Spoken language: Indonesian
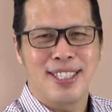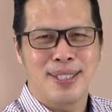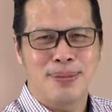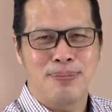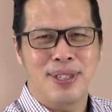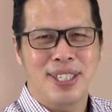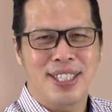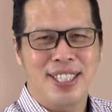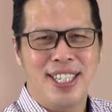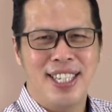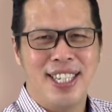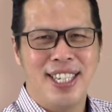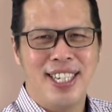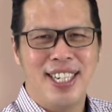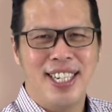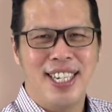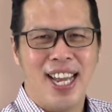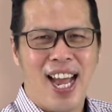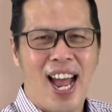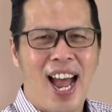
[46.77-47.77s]
seperti
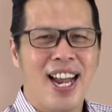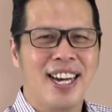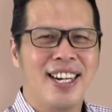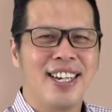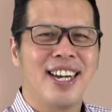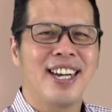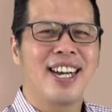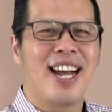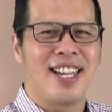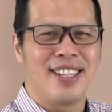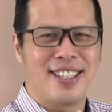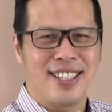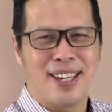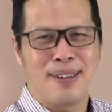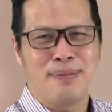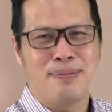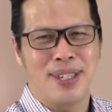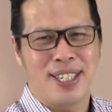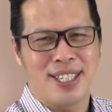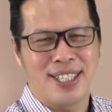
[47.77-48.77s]
ini, Anda
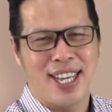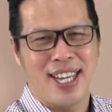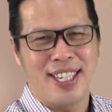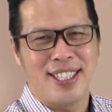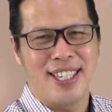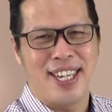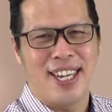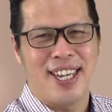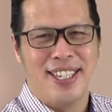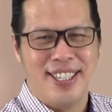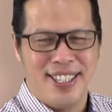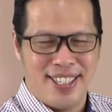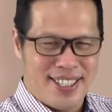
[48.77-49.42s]
gantian bertanya.